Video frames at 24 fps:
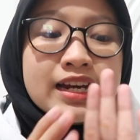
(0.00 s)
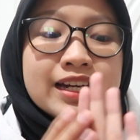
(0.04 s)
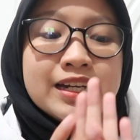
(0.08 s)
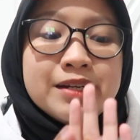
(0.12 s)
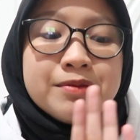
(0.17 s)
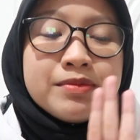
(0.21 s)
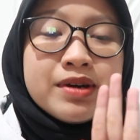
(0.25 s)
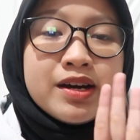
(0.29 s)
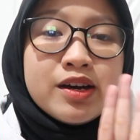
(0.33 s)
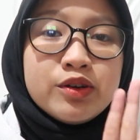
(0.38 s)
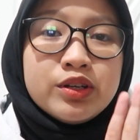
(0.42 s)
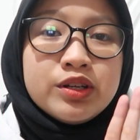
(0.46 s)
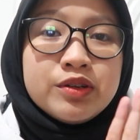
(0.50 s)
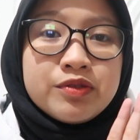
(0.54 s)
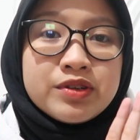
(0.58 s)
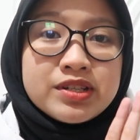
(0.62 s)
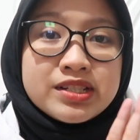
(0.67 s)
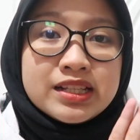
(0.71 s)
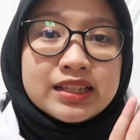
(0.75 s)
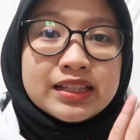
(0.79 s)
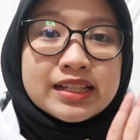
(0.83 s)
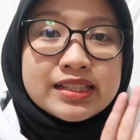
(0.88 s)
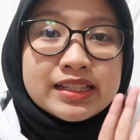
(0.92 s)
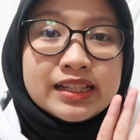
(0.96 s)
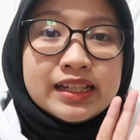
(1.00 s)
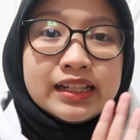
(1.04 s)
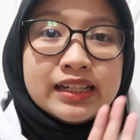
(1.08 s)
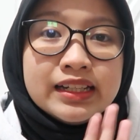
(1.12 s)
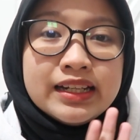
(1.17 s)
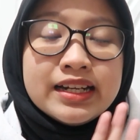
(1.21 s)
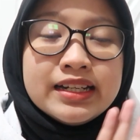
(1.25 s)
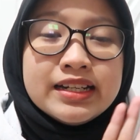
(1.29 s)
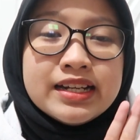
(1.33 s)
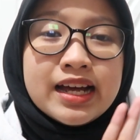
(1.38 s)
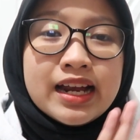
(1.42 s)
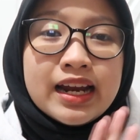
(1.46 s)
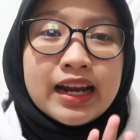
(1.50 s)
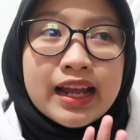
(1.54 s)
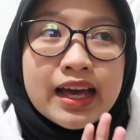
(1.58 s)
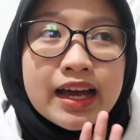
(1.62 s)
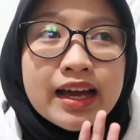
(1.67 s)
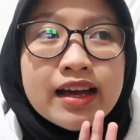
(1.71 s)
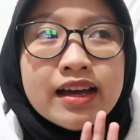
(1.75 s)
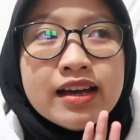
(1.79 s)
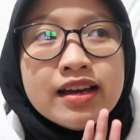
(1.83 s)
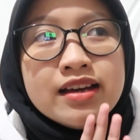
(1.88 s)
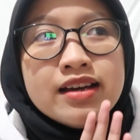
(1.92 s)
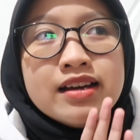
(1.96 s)
5 universitas ini
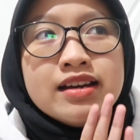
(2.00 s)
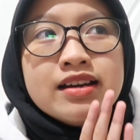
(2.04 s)
adalah